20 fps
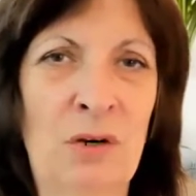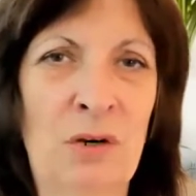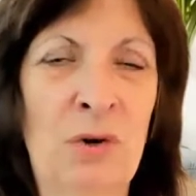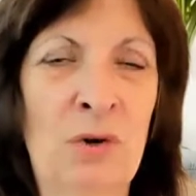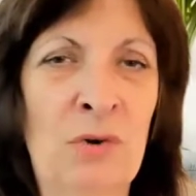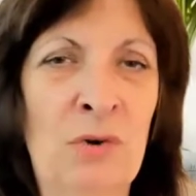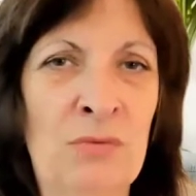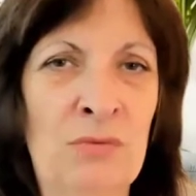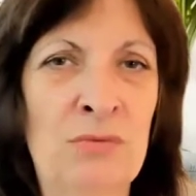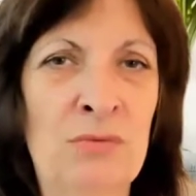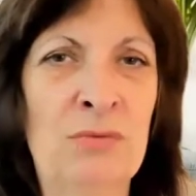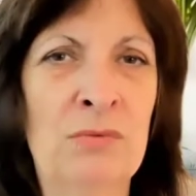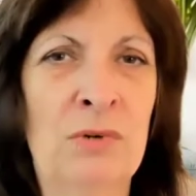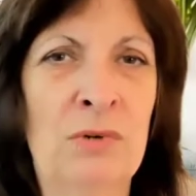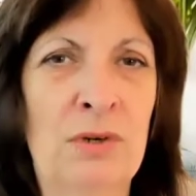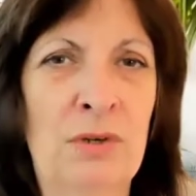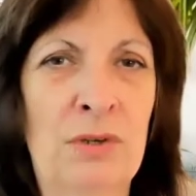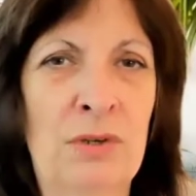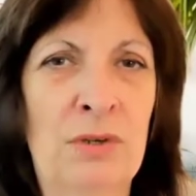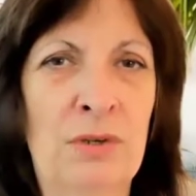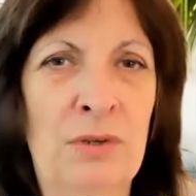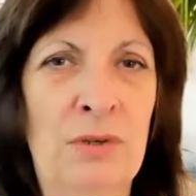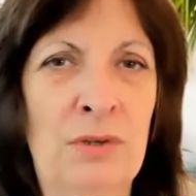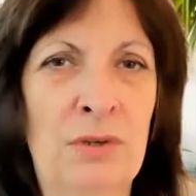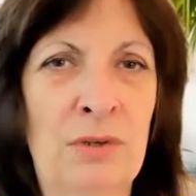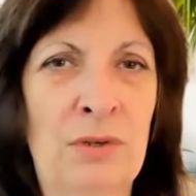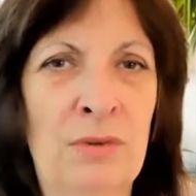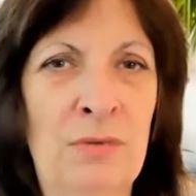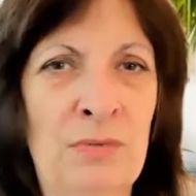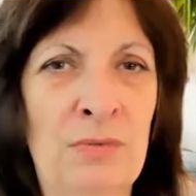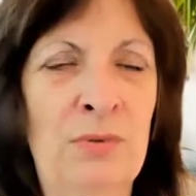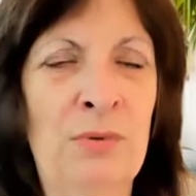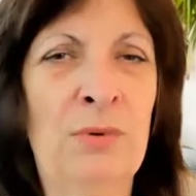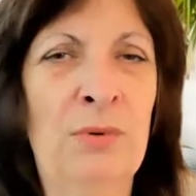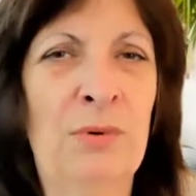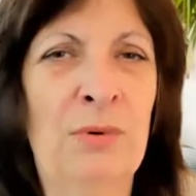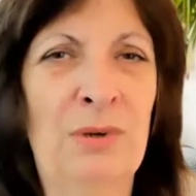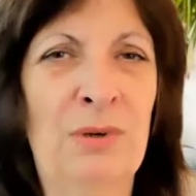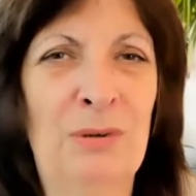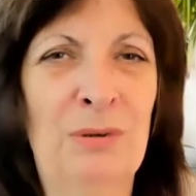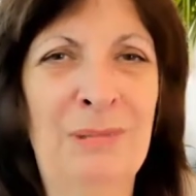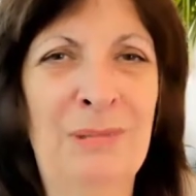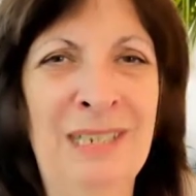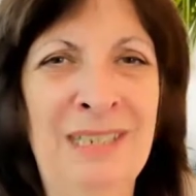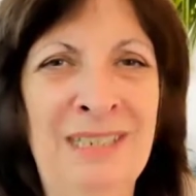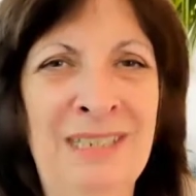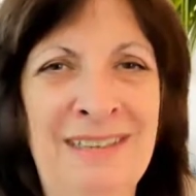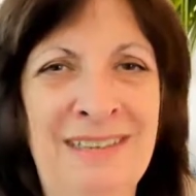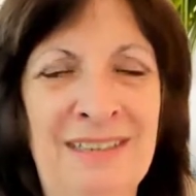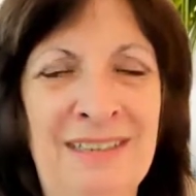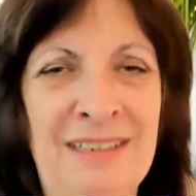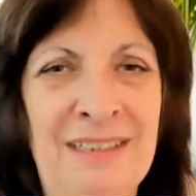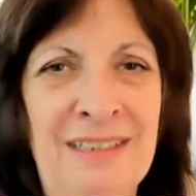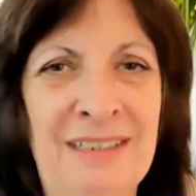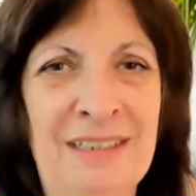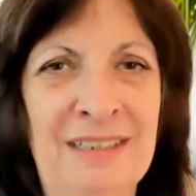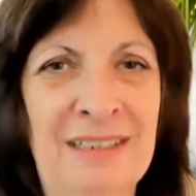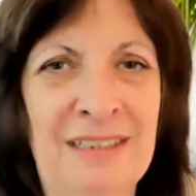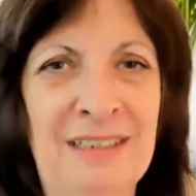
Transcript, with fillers: en vous veut méditer